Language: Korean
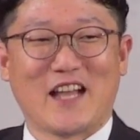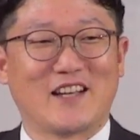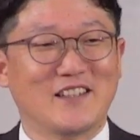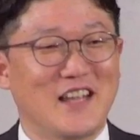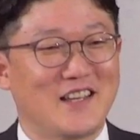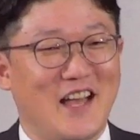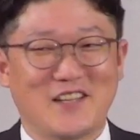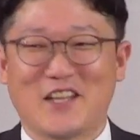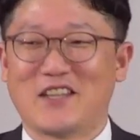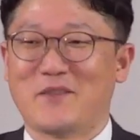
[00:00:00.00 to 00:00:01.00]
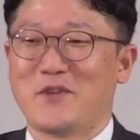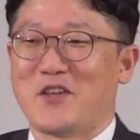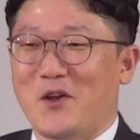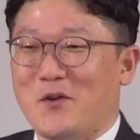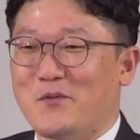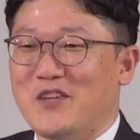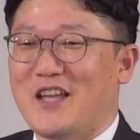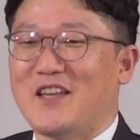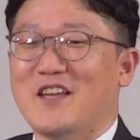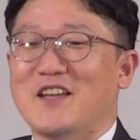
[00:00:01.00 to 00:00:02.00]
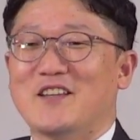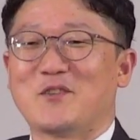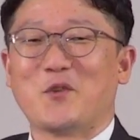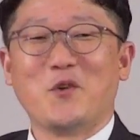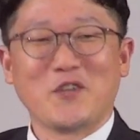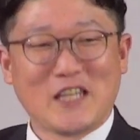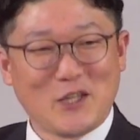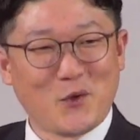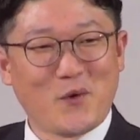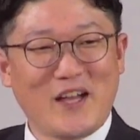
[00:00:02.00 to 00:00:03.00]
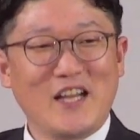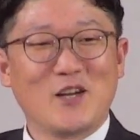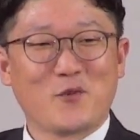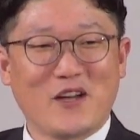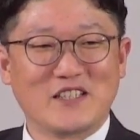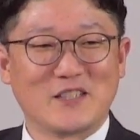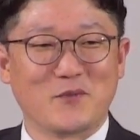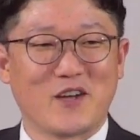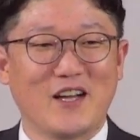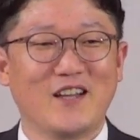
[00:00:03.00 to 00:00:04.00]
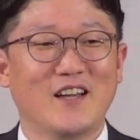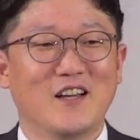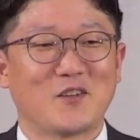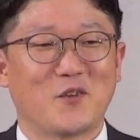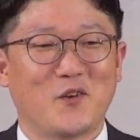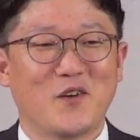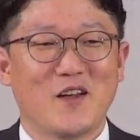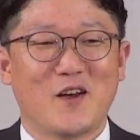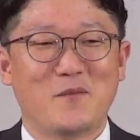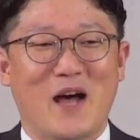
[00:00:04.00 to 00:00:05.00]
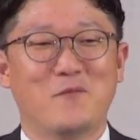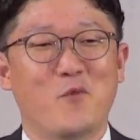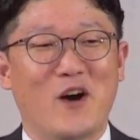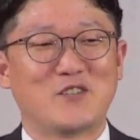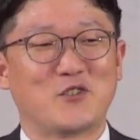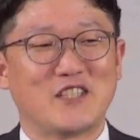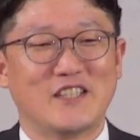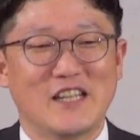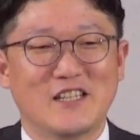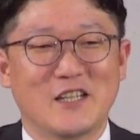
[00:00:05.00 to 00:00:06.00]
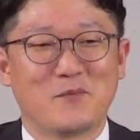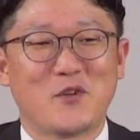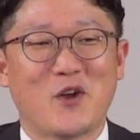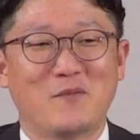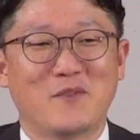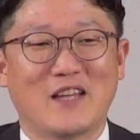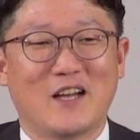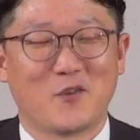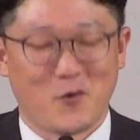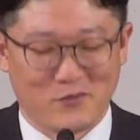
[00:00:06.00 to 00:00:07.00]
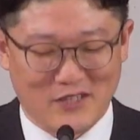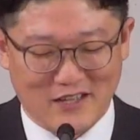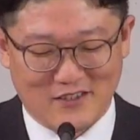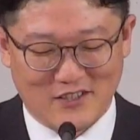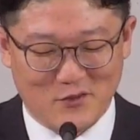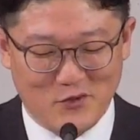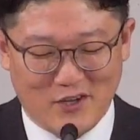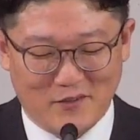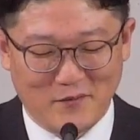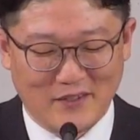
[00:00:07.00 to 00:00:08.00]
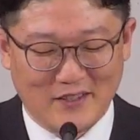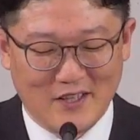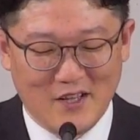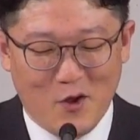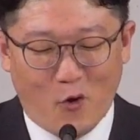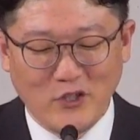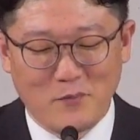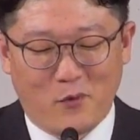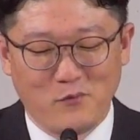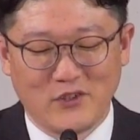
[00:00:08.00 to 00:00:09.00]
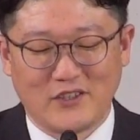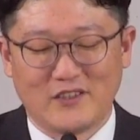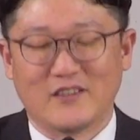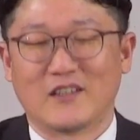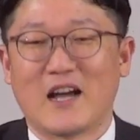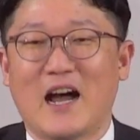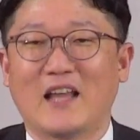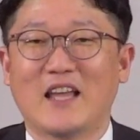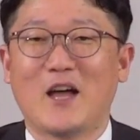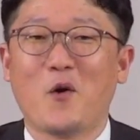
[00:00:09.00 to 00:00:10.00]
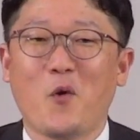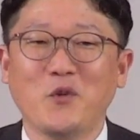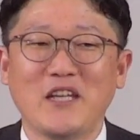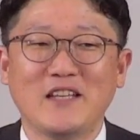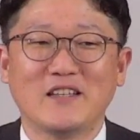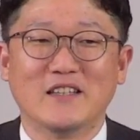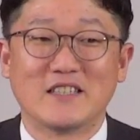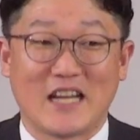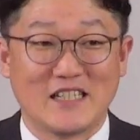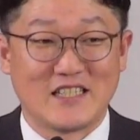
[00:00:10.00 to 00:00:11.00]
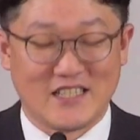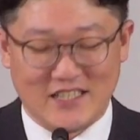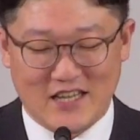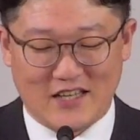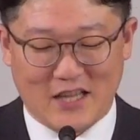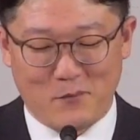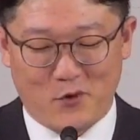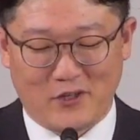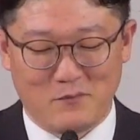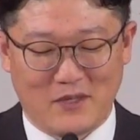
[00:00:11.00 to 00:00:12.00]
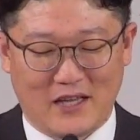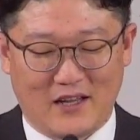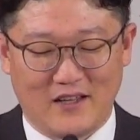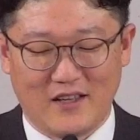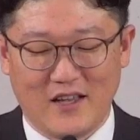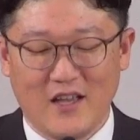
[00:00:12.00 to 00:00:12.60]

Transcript: 다 끝난 게 아니기 때문에 여러분의 또 기도와 관심과 또 마음 모아주시는 일들이 필요합니다. 꼭 부탁드리고요. 오늘 본문은 가나 혼인 잔치의 대목입니다.